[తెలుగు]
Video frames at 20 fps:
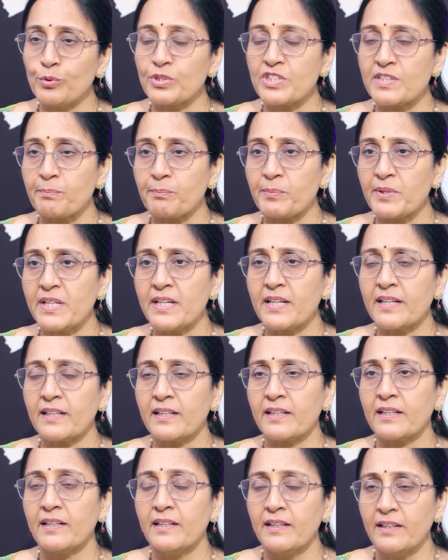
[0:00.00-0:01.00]
నువ్వు చెప్పిన
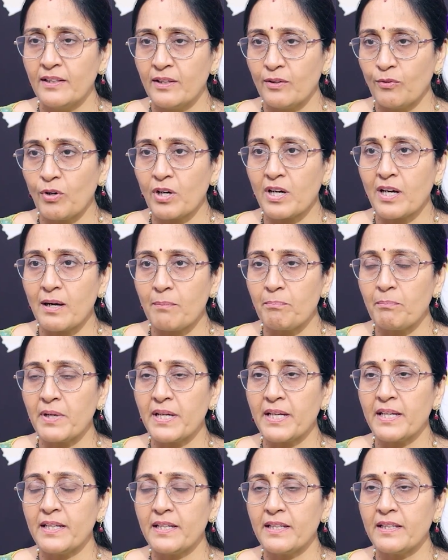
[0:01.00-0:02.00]
ఒక
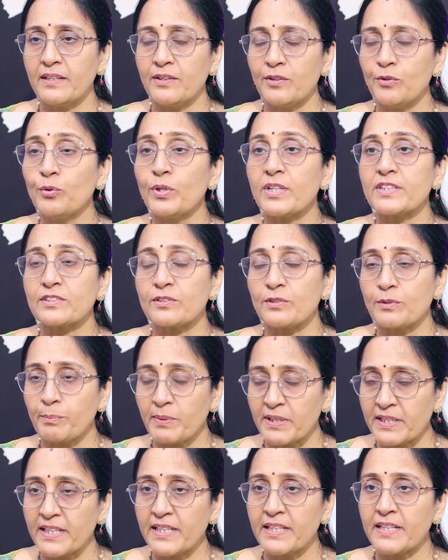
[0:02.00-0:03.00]
అమ్మాయి యుఎస్లో
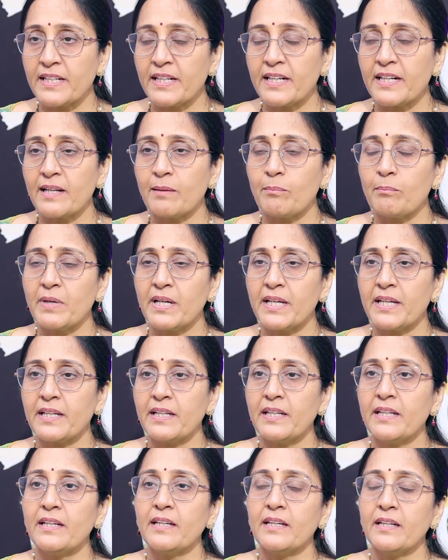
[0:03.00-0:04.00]
పదిహేనేళ్ళ
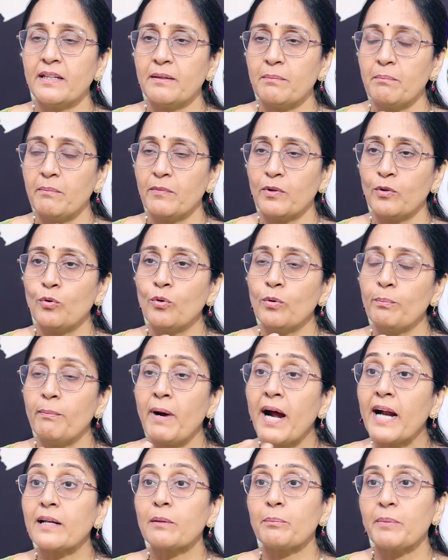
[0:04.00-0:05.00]
అమ్మాయికి
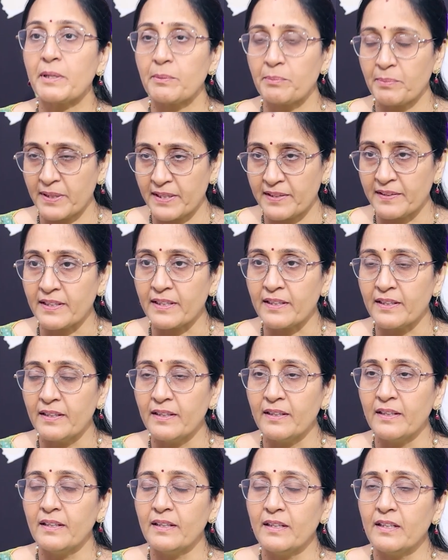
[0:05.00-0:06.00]
మాట పడిపోయింది
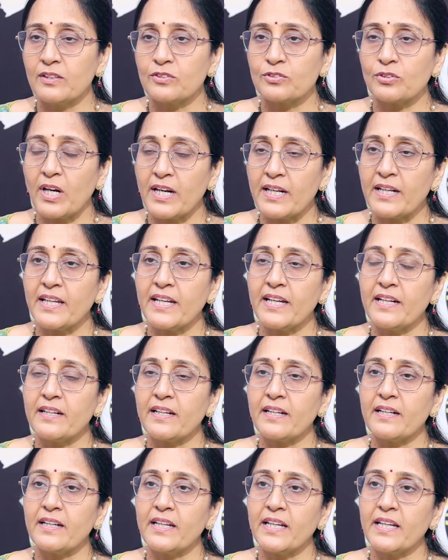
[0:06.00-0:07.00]
సో అంటే
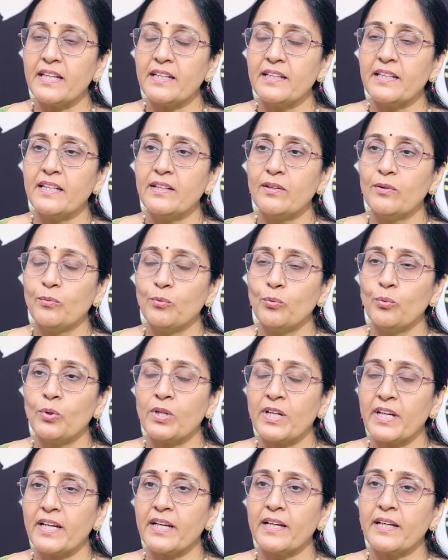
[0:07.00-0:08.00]
ఏంటంటే ఇది
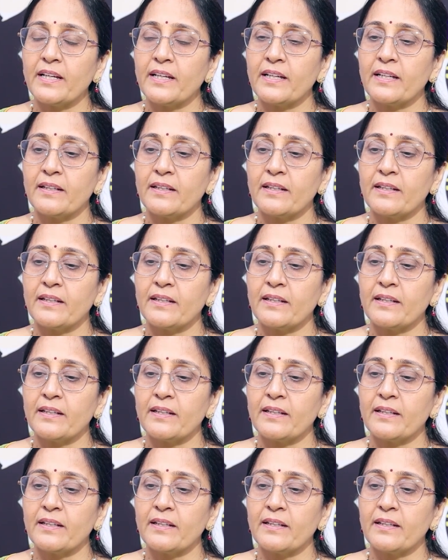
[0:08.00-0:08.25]
ఊరికే